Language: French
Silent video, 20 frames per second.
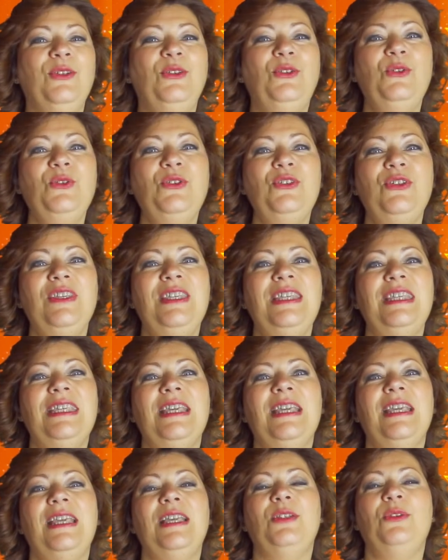Tout ce qui
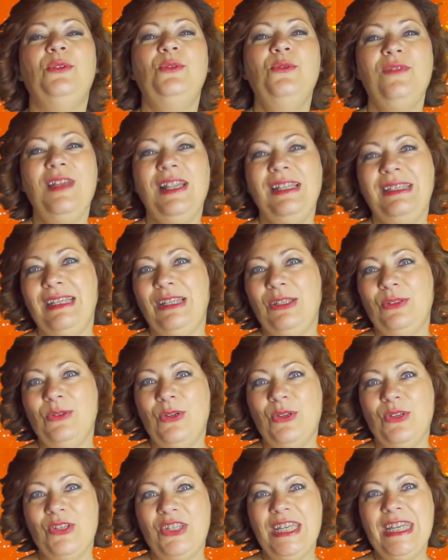est nouvelle
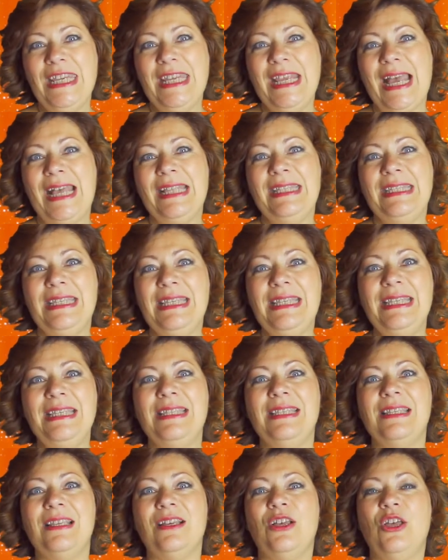technologie
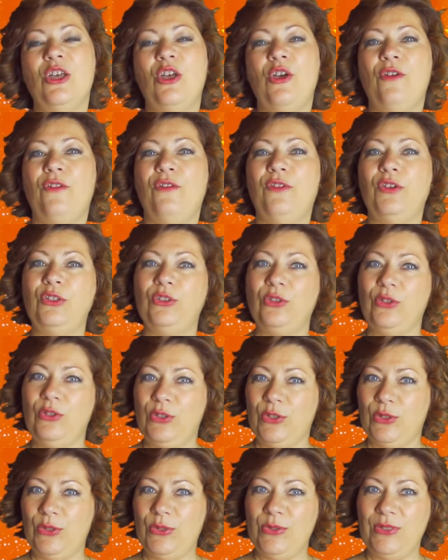attise votre
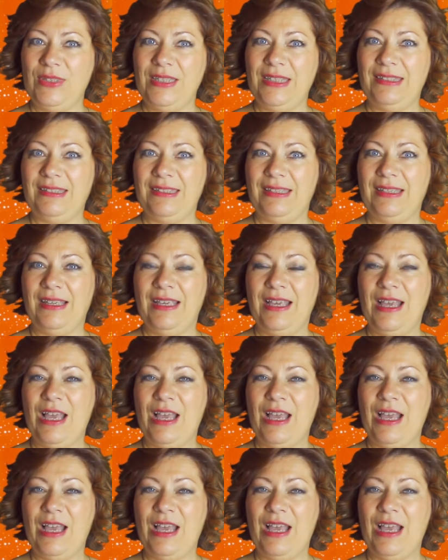curiosité.